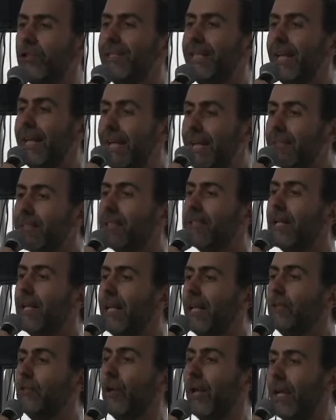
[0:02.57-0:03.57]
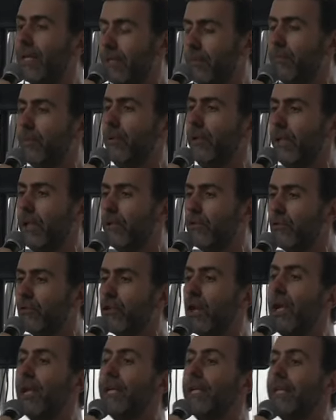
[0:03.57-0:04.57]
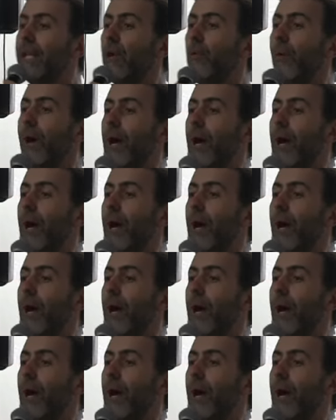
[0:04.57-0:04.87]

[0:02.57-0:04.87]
de interesses eleitorais e políticos que tem